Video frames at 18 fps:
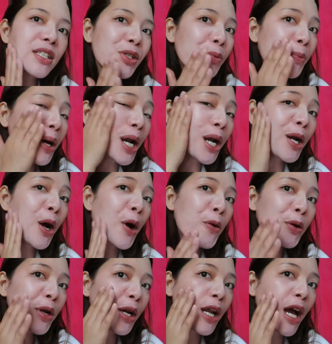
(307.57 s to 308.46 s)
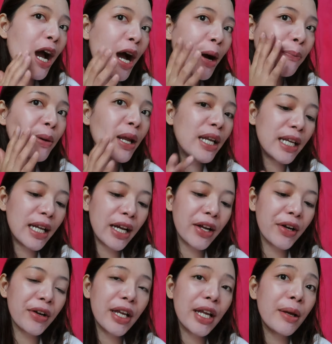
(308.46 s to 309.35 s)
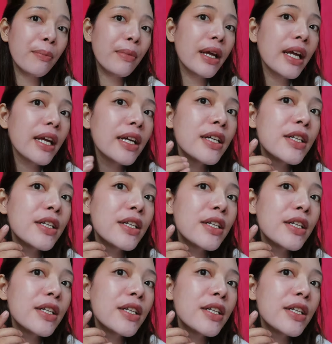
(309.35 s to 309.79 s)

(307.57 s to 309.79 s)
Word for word: So, parang ako nag-a-apply ng cream.